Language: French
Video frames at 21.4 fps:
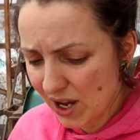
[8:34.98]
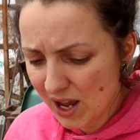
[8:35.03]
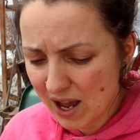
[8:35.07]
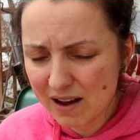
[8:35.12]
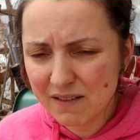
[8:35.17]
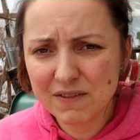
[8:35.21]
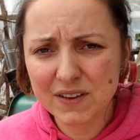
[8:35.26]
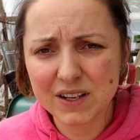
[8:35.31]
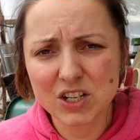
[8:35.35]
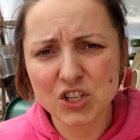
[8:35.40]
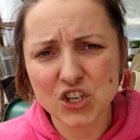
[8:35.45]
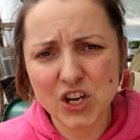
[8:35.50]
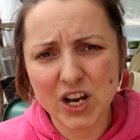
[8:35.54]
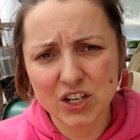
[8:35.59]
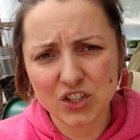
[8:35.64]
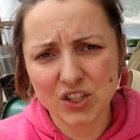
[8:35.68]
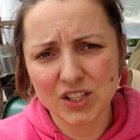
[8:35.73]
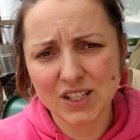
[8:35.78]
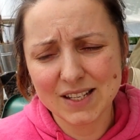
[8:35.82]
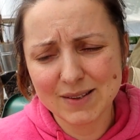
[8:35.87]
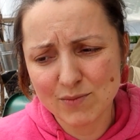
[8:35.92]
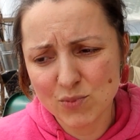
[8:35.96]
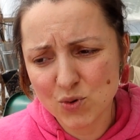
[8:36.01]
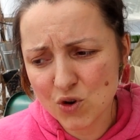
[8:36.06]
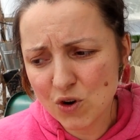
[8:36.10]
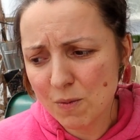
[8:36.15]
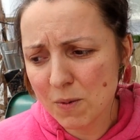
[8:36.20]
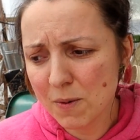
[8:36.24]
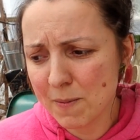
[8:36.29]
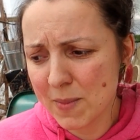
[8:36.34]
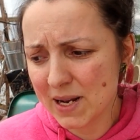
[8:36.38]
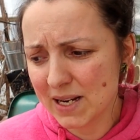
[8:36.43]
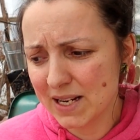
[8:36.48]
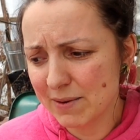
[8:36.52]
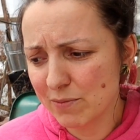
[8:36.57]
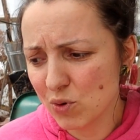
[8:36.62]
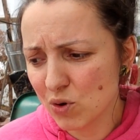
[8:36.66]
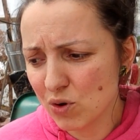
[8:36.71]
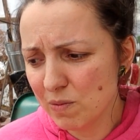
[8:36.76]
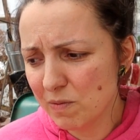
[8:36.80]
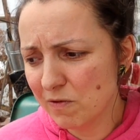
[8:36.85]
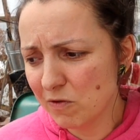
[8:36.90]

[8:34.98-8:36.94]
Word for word: grave. Fait que j'ai acheté des bulbes, mais les bulbes,